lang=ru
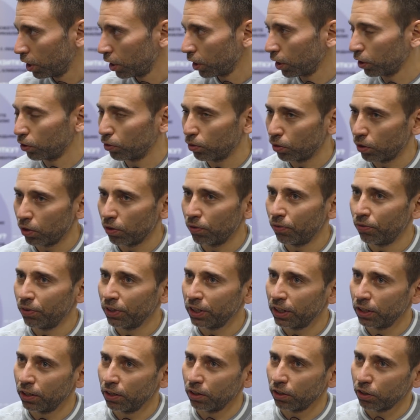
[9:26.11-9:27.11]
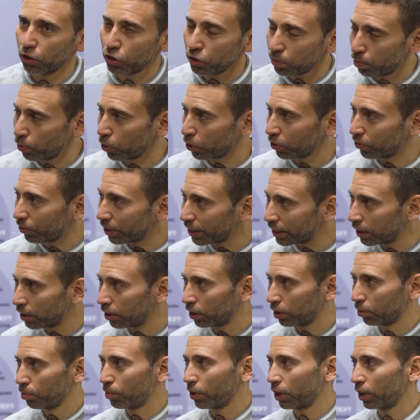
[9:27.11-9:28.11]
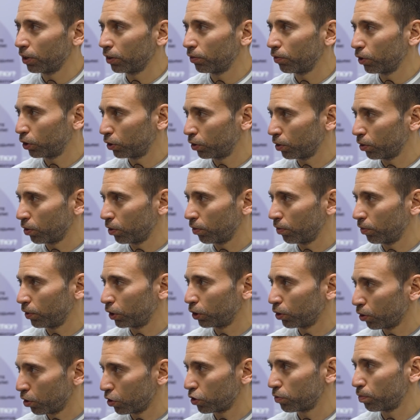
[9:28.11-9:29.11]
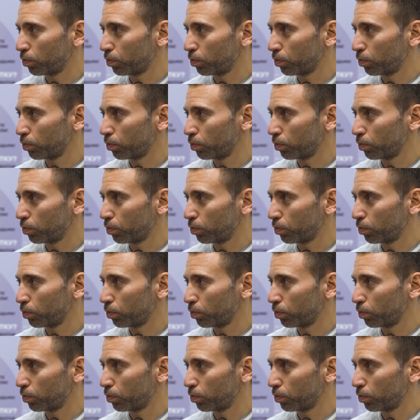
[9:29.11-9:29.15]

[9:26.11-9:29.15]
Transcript: которая выделила спорт в отдельный бренд Victor, Victoria